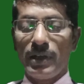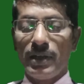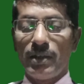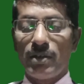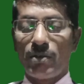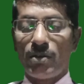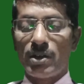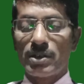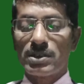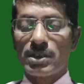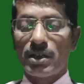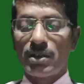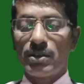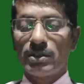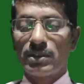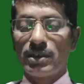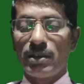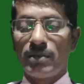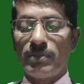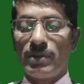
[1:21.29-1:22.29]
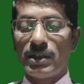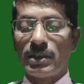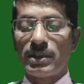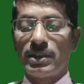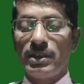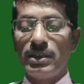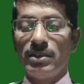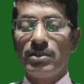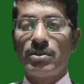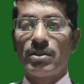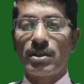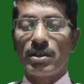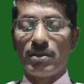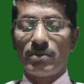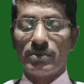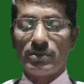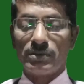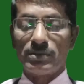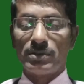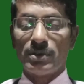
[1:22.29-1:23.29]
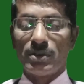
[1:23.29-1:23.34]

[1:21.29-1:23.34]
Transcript: এটা রয়েছে সরিনাম ঔষধের